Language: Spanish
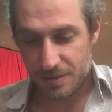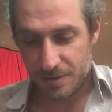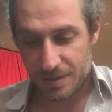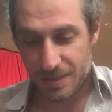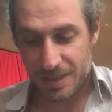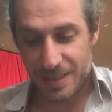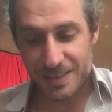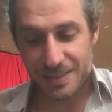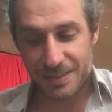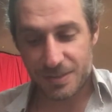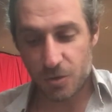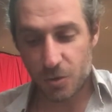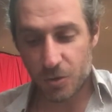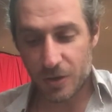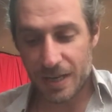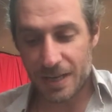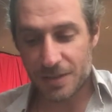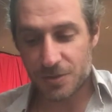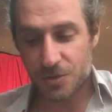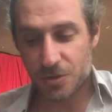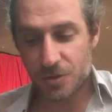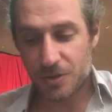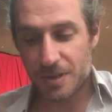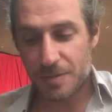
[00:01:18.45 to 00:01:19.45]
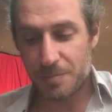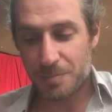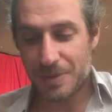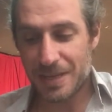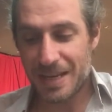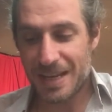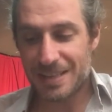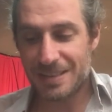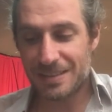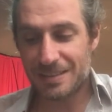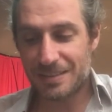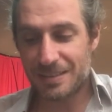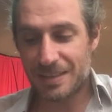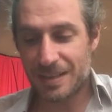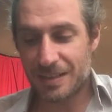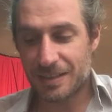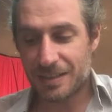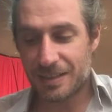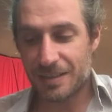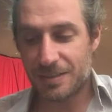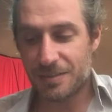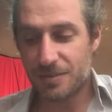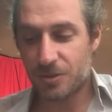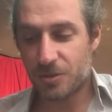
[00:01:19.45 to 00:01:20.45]
Este ocaso de plantas
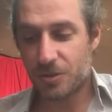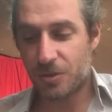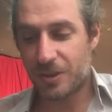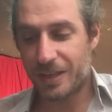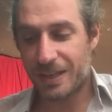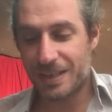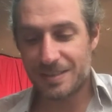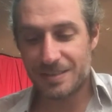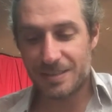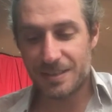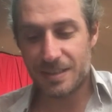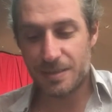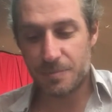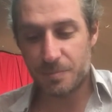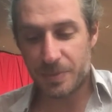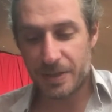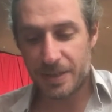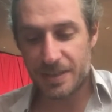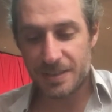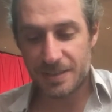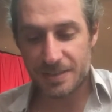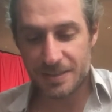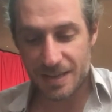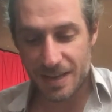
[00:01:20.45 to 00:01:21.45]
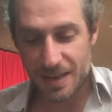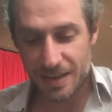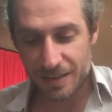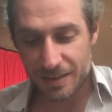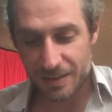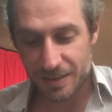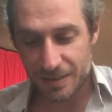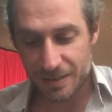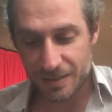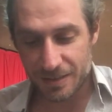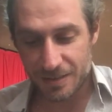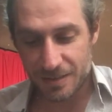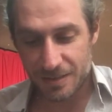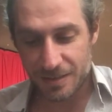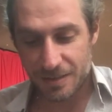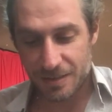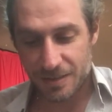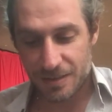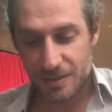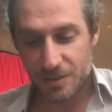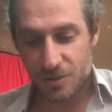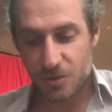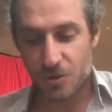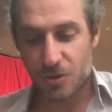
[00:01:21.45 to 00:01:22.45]
que enrojece el paisaje
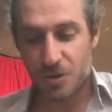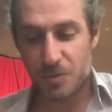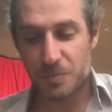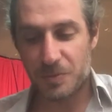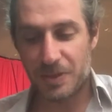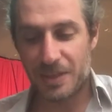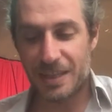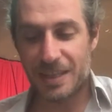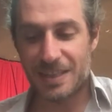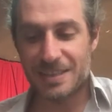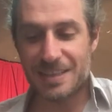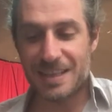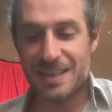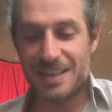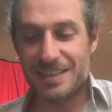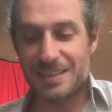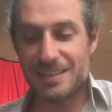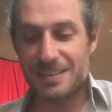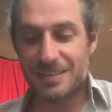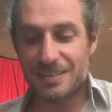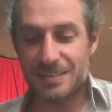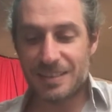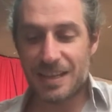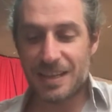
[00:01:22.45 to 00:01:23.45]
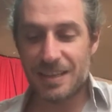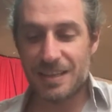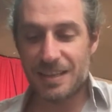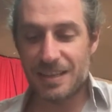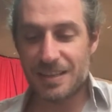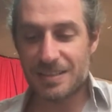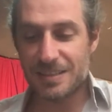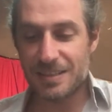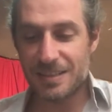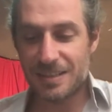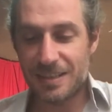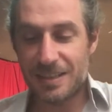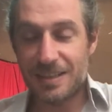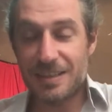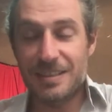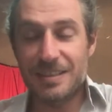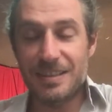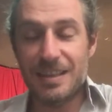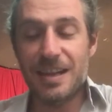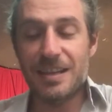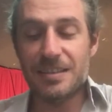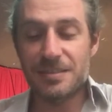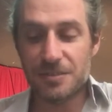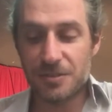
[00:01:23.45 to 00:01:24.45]
con mi desalentada
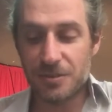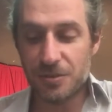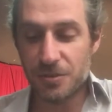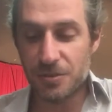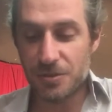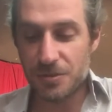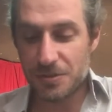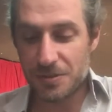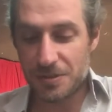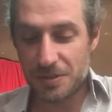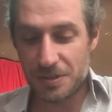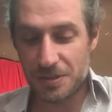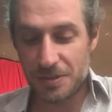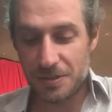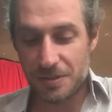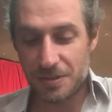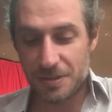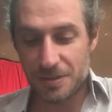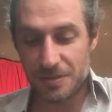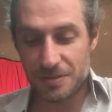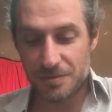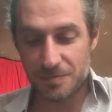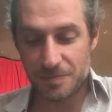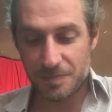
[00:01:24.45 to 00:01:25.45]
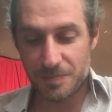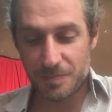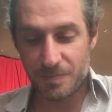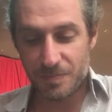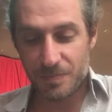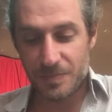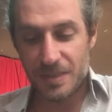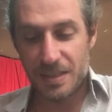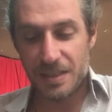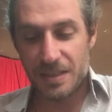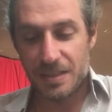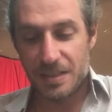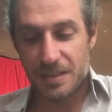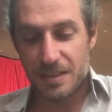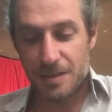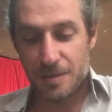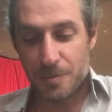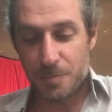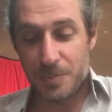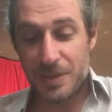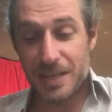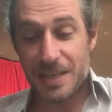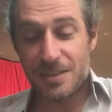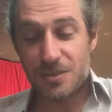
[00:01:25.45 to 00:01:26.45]
serenidad coincide.
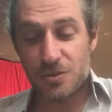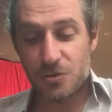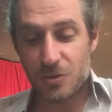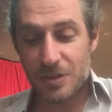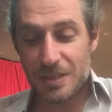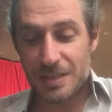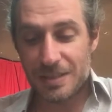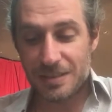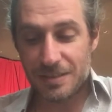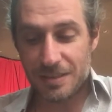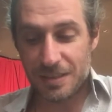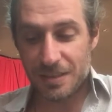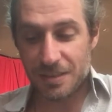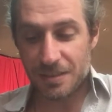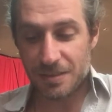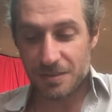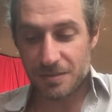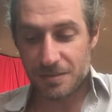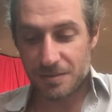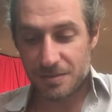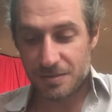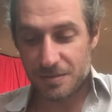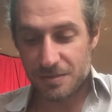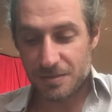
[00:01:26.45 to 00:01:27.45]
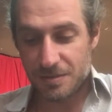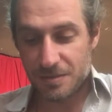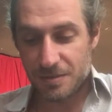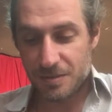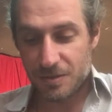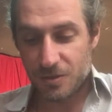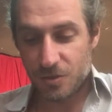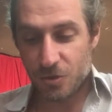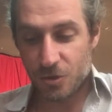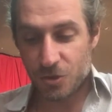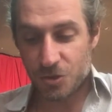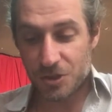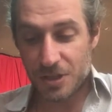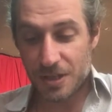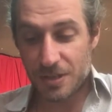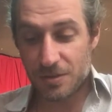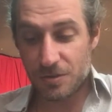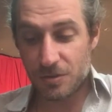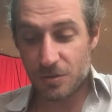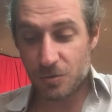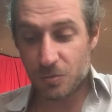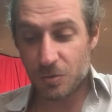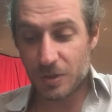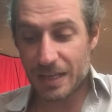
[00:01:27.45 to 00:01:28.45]
Pienso en ti,
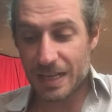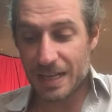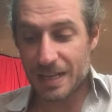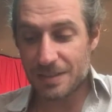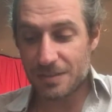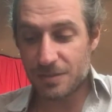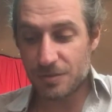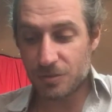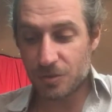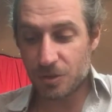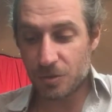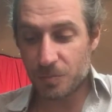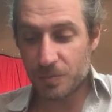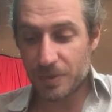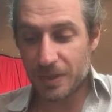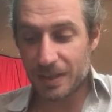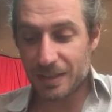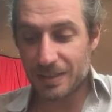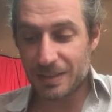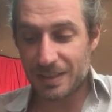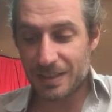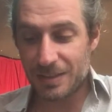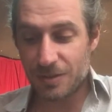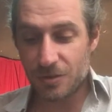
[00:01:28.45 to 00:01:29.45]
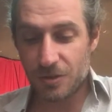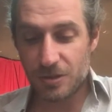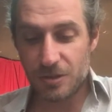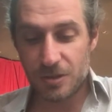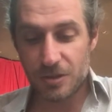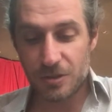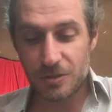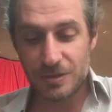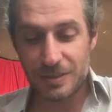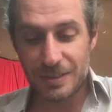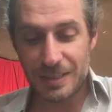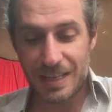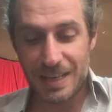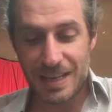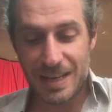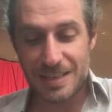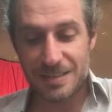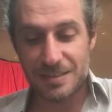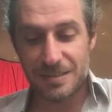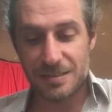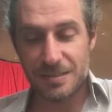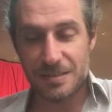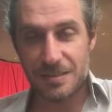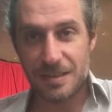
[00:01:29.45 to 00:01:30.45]
oyendo un canto perdido en
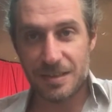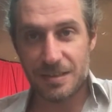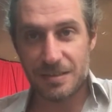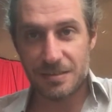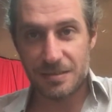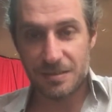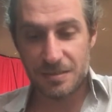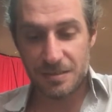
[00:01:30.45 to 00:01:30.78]
lontananza.